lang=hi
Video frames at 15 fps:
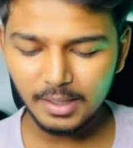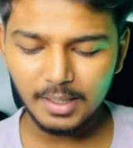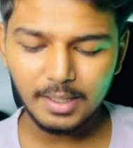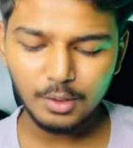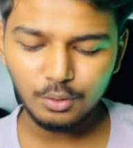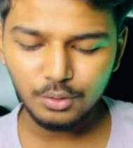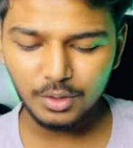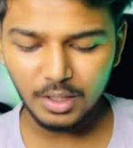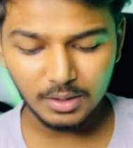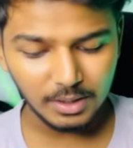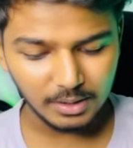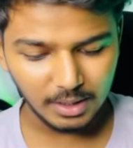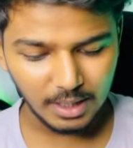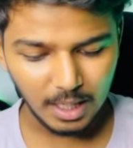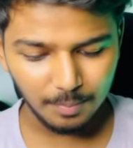करेंगे तो देख
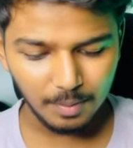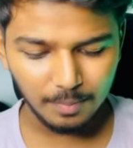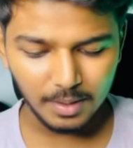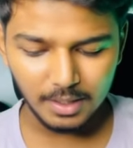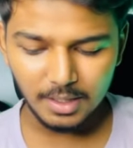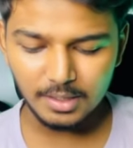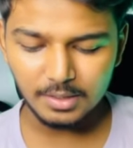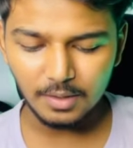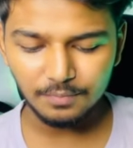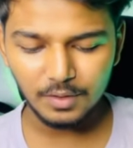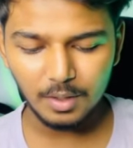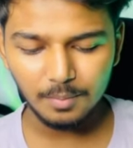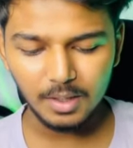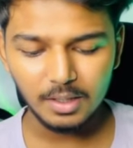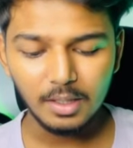सकते हैं यहाँ पे मैंने इस
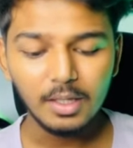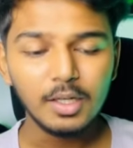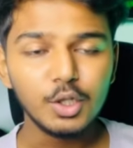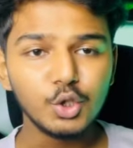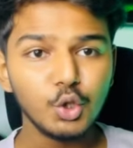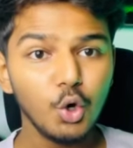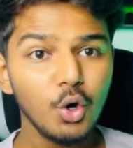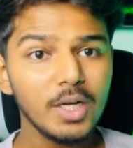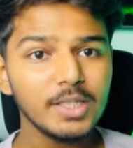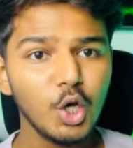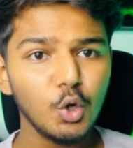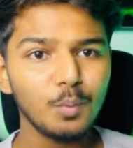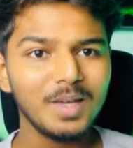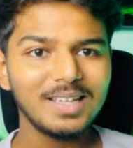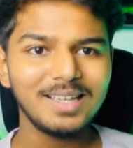हफ्ते में नौ
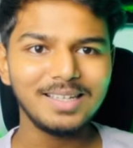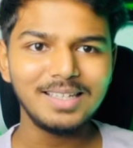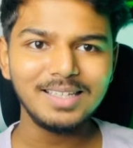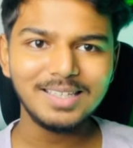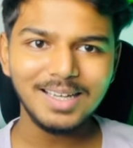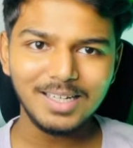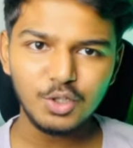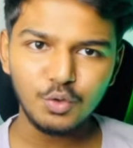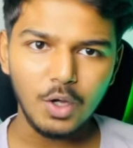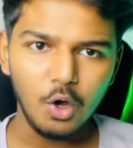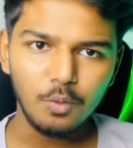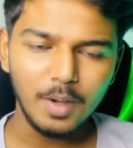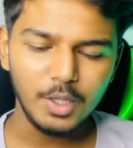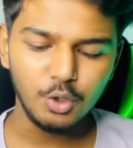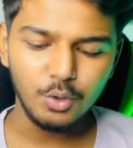हज़ार रुपये की अर्निंग कर चुका
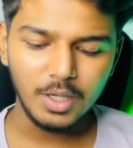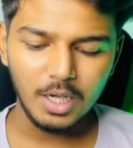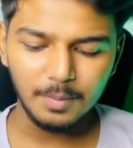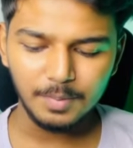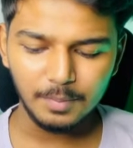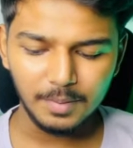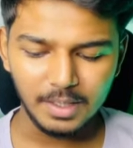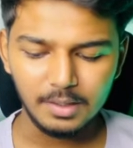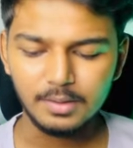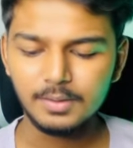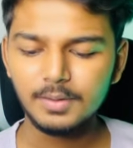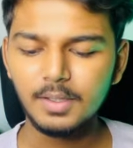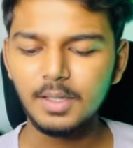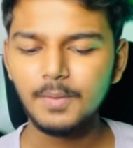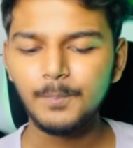हूँ भाइयों यहाँ पे मैं
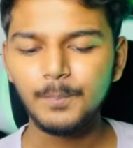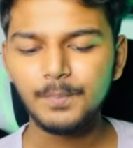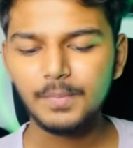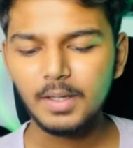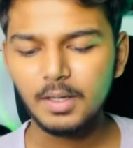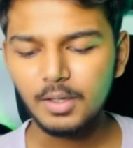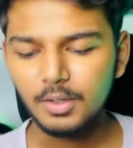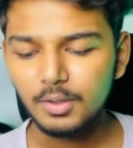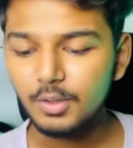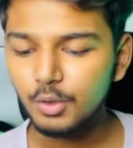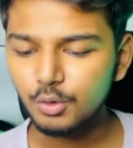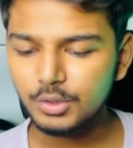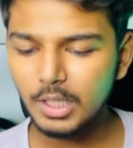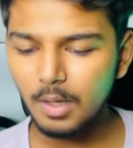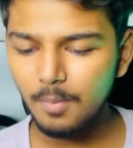
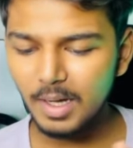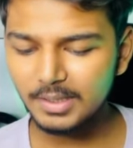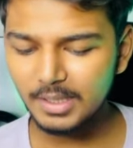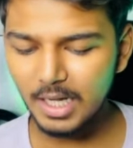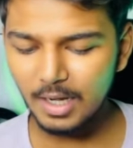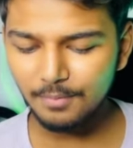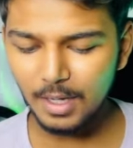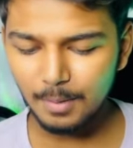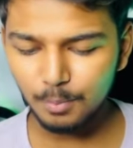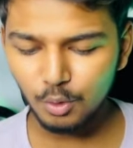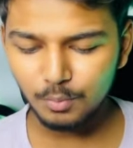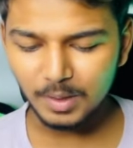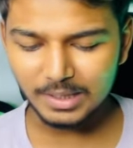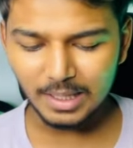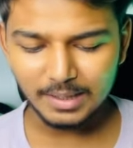उसके बाद यहाँ पे
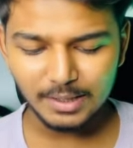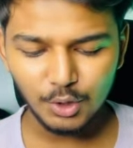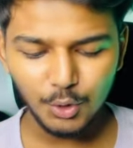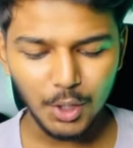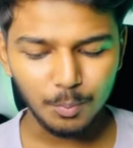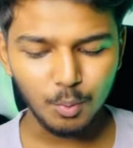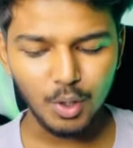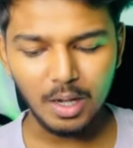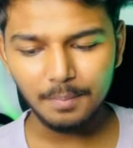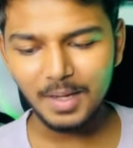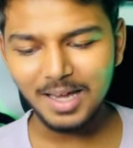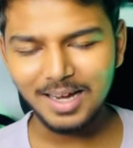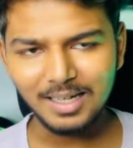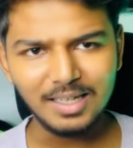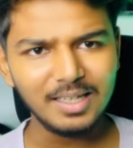आपको बता देता हूँ आपको यहाँ पे
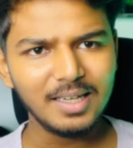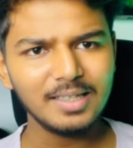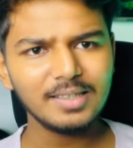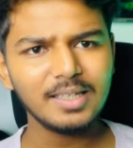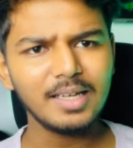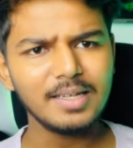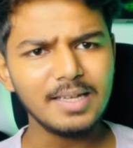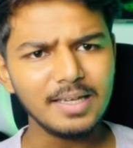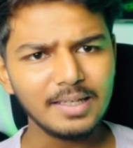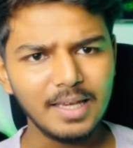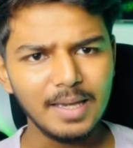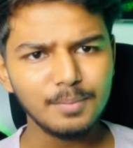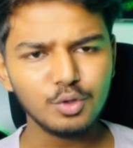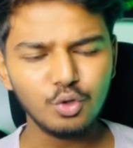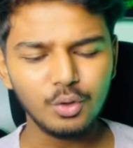अर्निंग कैसे करनी है
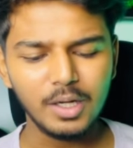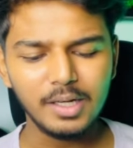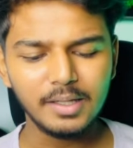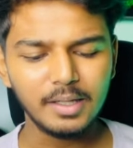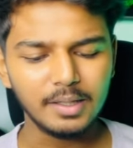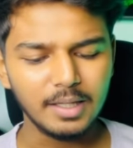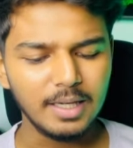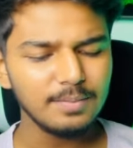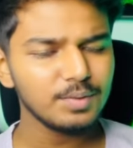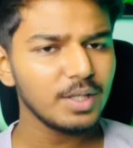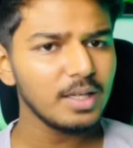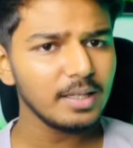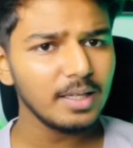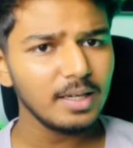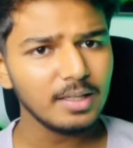गेम्स को खेल के गेम्स
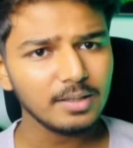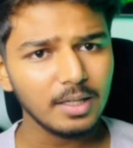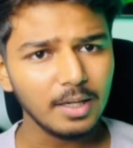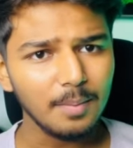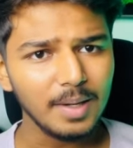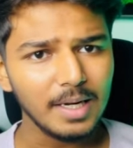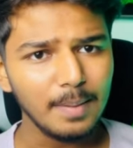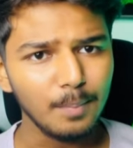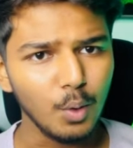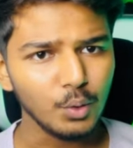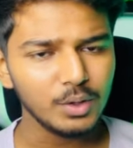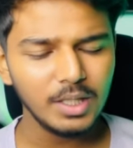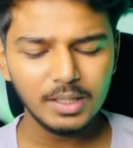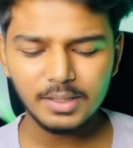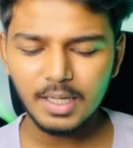खेल के कमाना
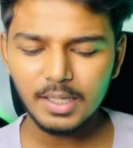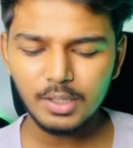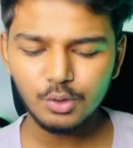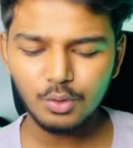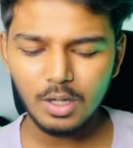बहुत ही आसान है तो